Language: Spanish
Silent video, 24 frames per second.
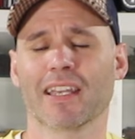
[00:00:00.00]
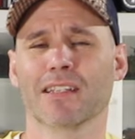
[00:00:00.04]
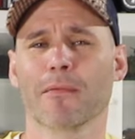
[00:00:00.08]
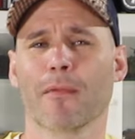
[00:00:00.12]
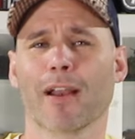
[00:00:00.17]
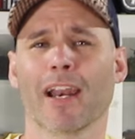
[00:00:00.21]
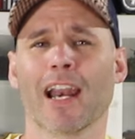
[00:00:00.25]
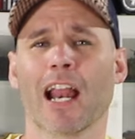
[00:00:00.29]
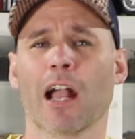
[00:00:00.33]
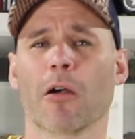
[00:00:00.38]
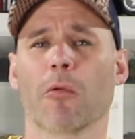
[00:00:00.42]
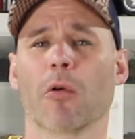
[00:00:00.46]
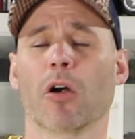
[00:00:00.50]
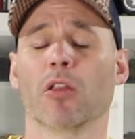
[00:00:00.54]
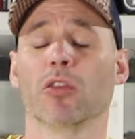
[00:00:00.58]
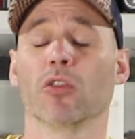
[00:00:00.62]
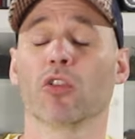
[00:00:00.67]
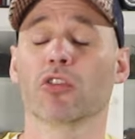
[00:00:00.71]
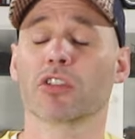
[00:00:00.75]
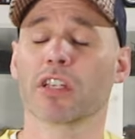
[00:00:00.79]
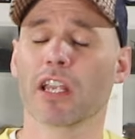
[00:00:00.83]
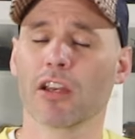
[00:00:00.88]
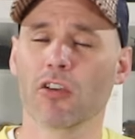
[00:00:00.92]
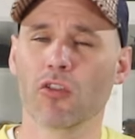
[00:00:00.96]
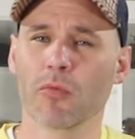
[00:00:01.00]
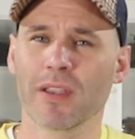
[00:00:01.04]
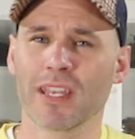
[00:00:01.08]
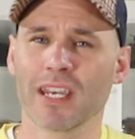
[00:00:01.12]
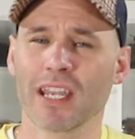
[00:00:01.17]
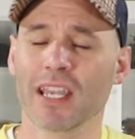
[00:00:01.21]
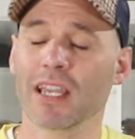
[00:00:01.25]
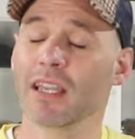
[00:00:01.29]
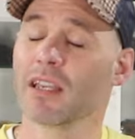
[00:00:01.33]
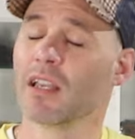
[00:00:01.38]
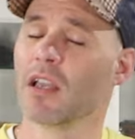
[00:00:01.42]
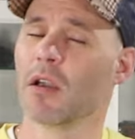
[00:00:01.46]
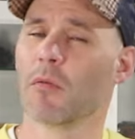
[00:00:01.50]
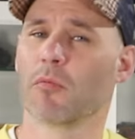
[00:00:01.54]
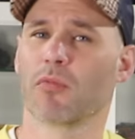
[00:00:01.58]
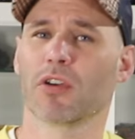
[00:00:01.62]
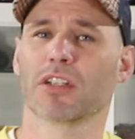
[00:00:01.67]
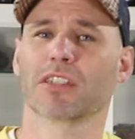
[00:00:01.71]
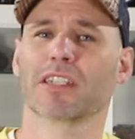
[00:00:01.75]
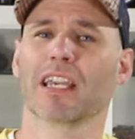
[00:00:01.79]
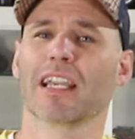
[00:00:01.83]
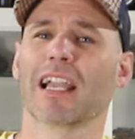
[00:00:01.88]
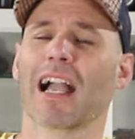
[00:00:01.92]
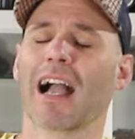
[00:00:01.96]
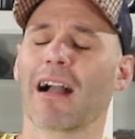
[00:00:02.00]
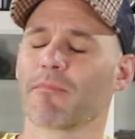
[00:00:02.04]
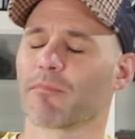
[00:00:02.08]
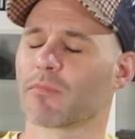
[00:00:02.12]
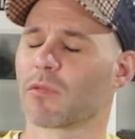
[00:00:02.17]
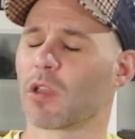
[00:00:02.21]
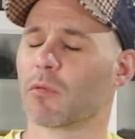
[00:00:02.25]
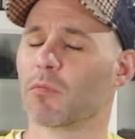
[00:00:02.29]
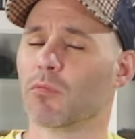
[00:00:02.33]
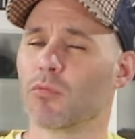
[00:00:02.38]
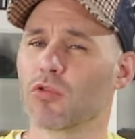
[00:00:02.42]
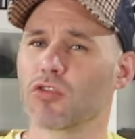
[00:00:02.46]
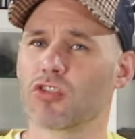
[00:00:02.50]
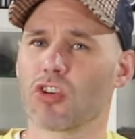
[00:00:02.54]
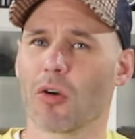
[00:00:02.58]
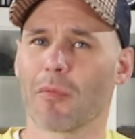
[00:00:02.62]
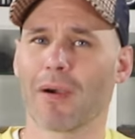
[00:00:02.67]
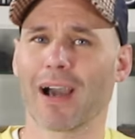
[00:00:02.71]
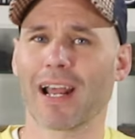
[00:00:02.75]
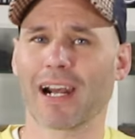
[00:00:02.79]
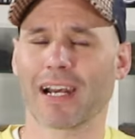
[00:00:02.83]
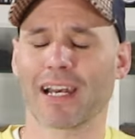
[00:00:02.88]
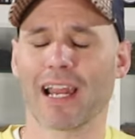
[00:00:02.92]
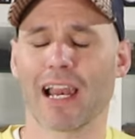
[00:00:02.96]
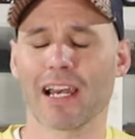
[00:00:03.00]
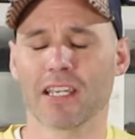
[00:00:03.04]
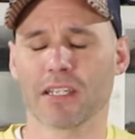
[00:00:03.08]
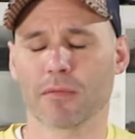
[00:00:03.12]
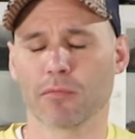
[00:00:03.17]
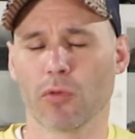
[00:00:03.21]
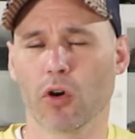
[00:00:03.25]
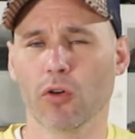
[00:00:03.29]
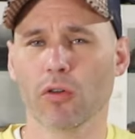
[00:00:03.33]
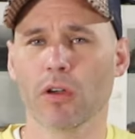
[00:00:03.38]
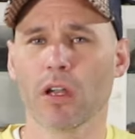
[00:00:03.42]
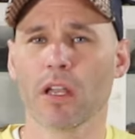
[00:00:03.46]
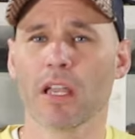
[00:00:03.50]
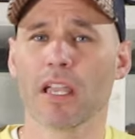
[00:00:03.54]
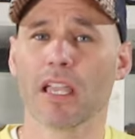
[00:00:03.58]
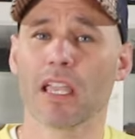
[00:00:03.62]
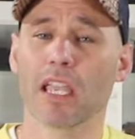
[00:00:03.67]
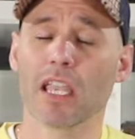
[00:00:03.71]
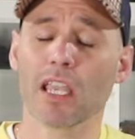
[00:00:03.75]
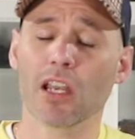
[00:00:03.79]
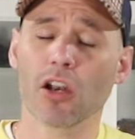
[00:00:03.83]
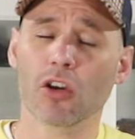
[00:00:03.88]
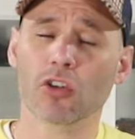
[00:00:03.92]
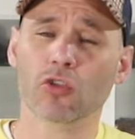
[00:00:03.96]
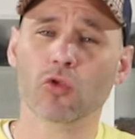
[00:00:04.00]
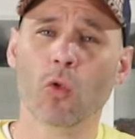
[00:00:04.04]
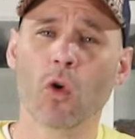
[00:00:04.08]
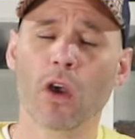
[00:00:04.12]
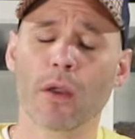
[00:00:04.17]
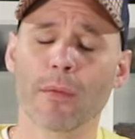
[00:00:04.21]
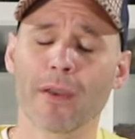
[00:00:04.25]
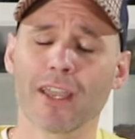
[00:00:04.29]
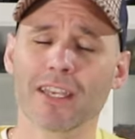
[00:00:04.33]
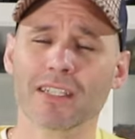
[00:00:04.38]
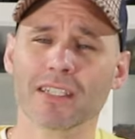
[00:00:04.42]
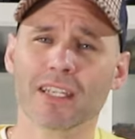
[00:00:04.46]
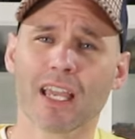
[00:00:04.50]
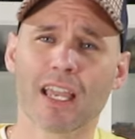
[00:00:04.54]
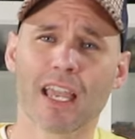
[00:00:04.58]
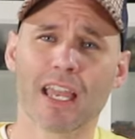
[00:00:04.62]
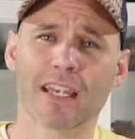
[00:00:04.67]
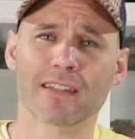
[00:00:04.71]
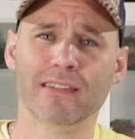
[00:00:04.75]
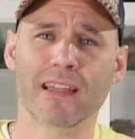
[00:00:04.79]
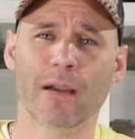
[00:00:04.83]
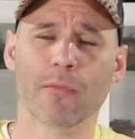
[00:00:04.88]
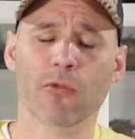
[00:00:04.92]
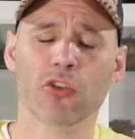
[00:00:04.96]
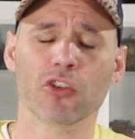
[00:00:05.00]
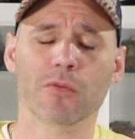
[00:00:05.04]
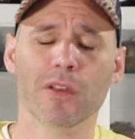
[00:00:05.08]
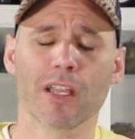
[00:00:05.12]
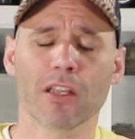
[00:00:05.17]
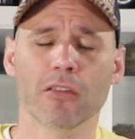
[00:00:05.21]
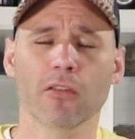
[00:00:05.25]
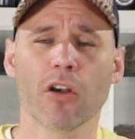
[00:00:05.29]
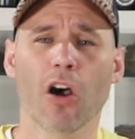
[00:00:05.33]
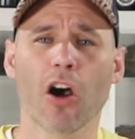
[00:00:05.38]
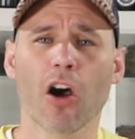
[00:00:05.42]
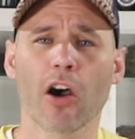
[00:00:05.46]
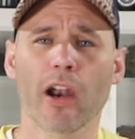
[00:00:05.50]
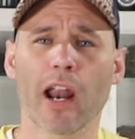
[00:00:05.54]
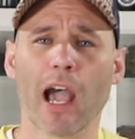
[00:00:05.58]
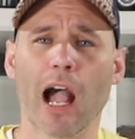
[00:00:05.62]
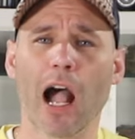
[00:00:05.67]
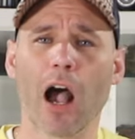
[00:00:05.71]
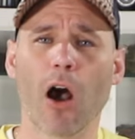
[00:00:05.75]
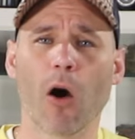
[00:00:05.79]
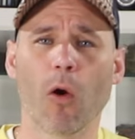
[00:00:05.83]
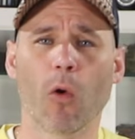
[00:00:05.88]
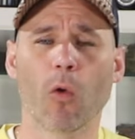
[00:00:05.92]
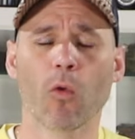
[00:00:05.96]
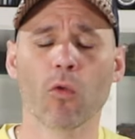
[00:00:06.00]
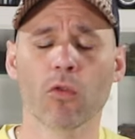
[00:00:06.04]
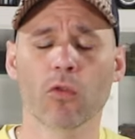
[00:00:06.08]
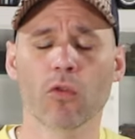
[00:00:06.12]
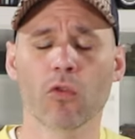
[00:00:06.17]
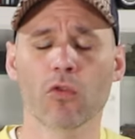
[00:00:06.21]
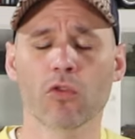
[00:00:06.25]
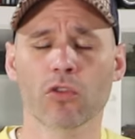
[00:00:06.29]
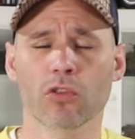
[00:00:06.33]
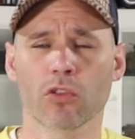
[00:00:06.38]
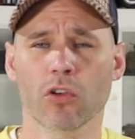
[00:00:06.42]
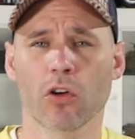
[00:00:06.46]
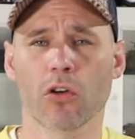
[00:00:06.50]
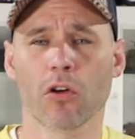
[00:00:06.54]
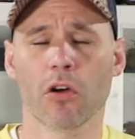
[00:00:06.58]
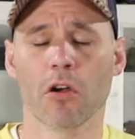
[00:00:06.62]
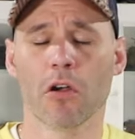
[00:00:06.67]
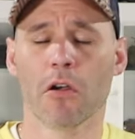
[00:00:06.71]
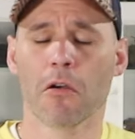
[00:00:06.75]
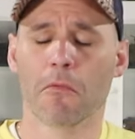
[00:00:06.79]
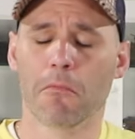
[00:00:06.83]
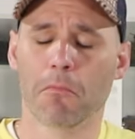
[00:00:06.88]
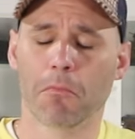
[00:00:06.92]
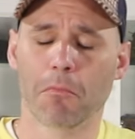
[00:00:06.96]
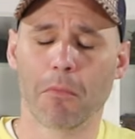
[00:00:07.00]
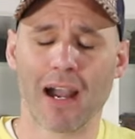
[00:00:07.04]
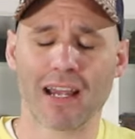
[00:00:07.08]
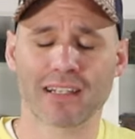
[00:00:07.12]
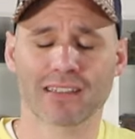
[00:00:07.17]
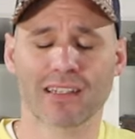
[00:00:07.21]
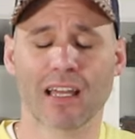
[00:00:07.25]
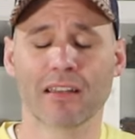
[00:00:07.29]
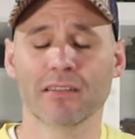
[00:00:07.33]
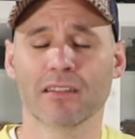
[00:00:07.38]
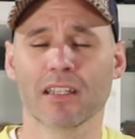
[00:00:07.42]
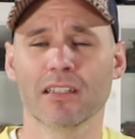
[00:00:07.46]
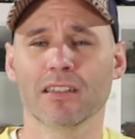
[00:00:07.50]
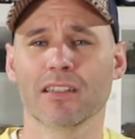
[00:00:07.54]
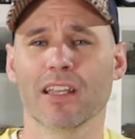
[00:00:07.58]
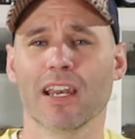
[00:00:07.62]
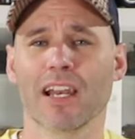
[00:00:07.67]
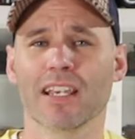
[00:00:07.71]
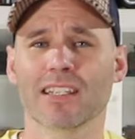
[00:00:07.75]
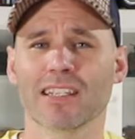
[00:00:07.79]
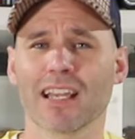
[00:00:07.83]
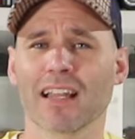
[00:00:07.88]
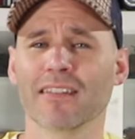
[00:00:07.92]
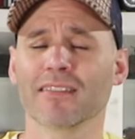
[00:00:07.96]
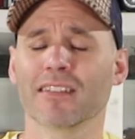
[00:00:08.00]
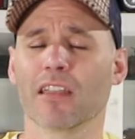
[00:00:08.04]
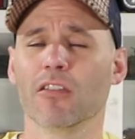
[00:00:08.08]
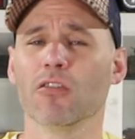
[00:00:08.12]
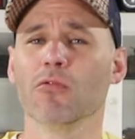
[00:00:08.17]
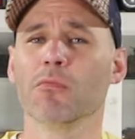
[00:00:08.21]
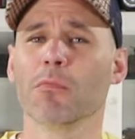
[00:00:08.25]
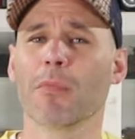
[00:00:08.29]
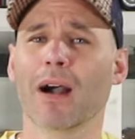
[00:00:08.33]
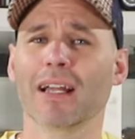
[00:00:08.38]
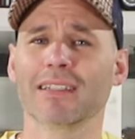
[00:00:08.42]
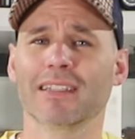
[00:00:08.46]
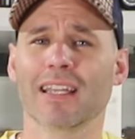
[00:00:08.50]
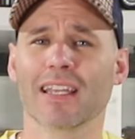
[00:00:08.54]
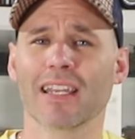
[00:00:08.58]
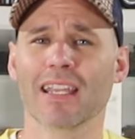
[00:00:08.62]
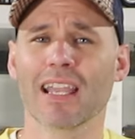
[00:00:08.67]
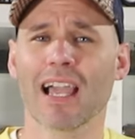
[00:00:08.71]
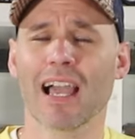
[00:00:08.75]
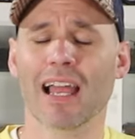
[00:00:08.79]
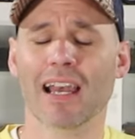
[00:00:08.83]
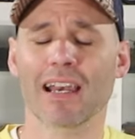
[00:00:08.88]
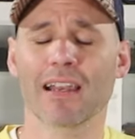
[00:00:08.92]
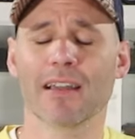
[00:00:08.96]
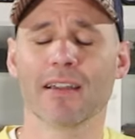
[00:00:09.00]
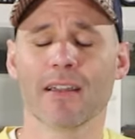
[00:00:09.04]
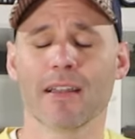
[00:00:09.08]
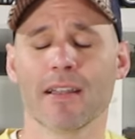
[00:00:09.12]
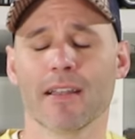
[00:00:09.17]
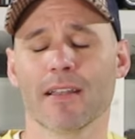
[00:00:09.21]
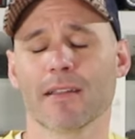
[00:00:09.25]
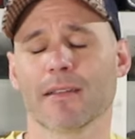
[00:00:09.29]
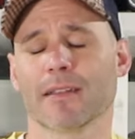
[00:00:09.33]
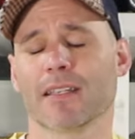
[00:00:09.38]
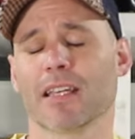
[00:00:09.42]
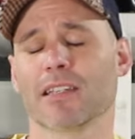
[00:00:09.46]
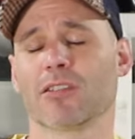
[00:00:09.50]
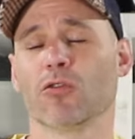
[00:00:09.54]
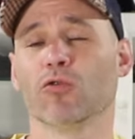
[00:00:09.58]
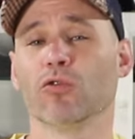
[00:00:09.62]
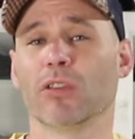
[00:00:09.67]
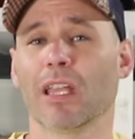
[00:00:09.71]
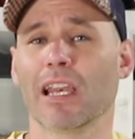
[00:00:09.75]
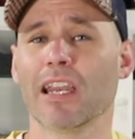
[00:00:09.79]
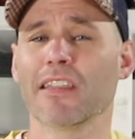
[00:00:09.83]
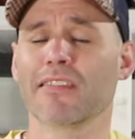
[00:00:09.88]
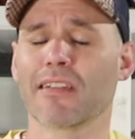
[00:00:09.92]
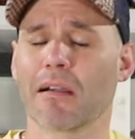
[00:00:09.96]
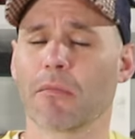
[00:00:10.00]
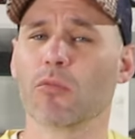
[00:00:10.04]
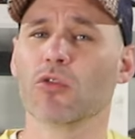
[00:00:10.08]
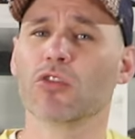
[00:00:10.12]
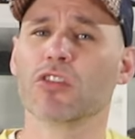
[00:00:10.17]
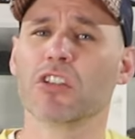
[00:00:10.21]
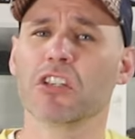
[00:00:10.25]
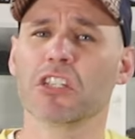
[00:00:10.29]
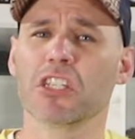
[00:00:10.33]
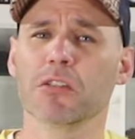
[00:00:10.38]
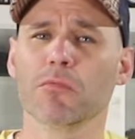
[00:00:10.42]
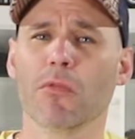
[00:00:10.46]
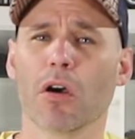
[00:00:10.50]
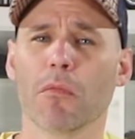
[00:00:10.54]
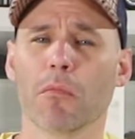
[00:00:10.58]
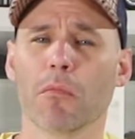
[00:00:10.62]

esa manera cuando se ilumine pues tenga mucho más realismo. Y los jueves estamos viendo ahora un curso bastante interesante de un material que se utiliza muchísimo